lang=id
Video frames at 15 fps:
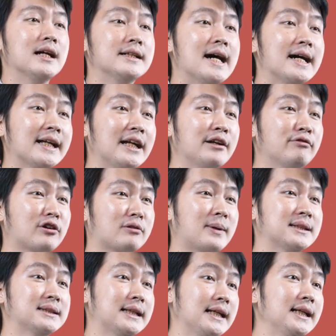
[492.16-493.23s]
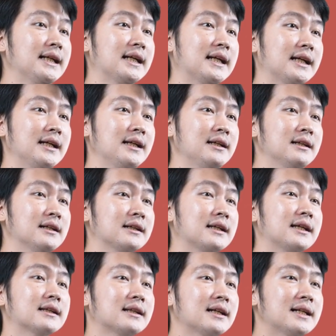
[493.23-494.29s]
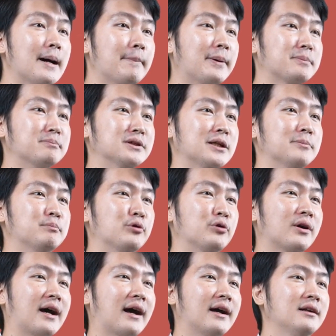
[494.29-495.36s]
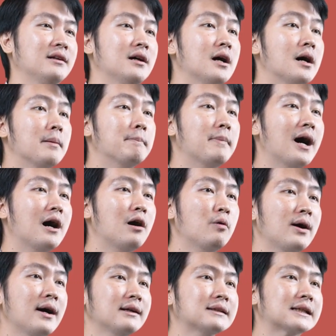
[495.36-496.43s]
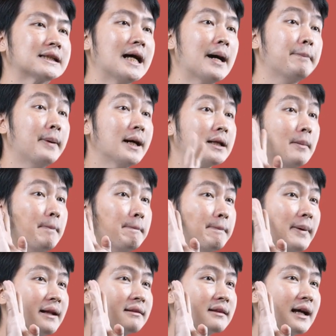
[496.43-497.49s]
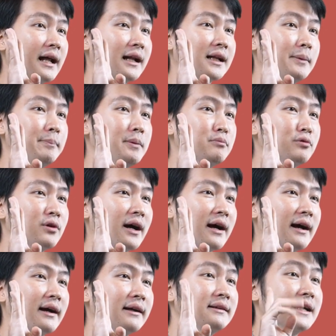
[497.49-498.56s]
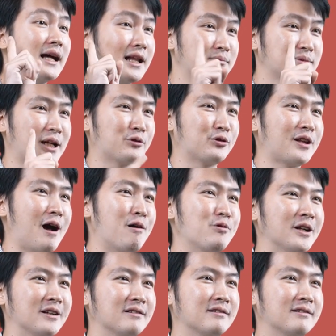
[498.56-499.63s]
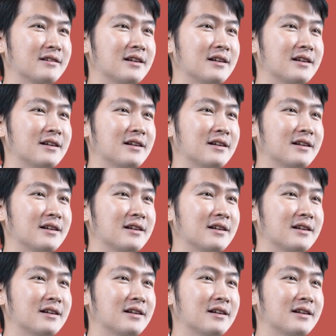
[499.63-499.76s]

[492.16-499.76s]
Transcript: Dari informasi ini, kita dapat menyimpulkan bahwa terdapat empat kali pembungaan dalam satu tahun,